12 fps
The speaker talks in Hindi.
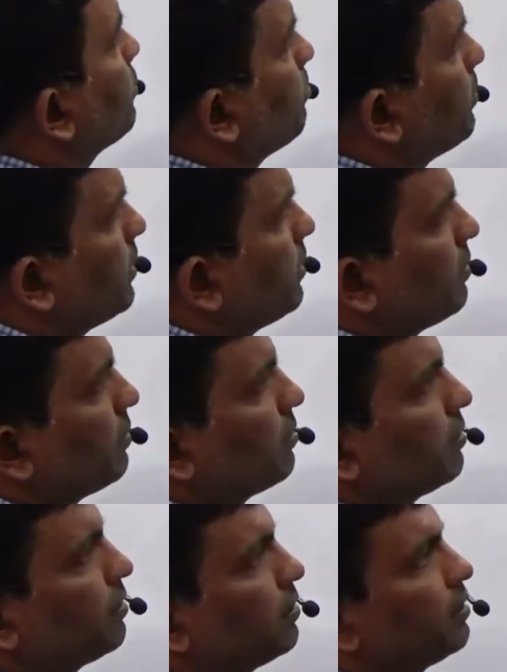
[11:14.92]
ओपिनियन
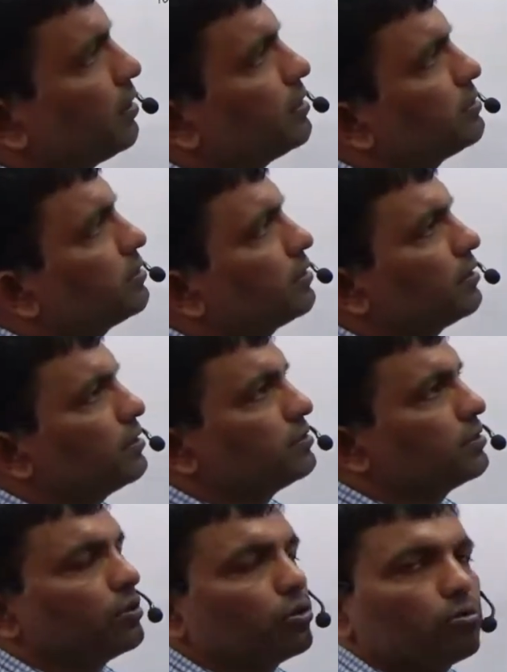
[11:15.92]
टीचिंग इज
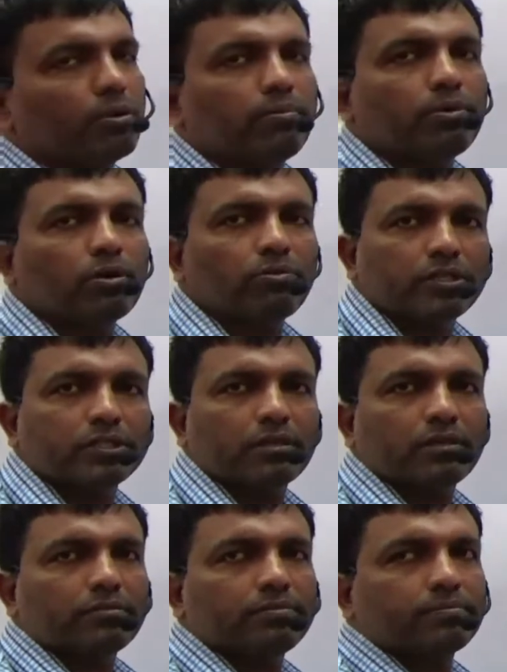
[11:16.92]
ए नोबल
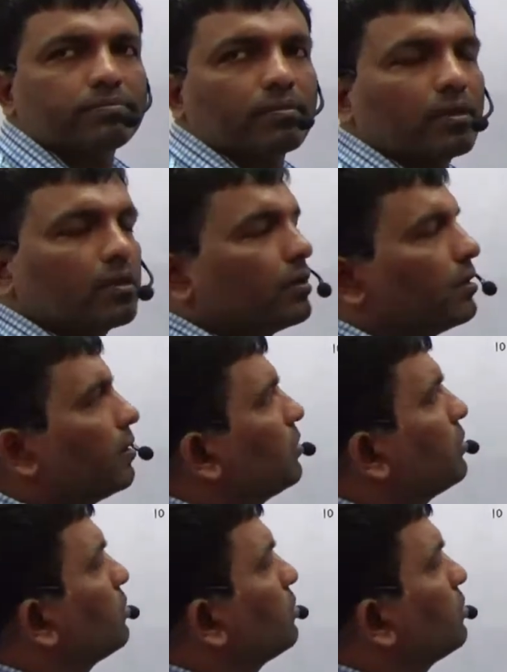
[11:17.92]
प्रोफेशन तो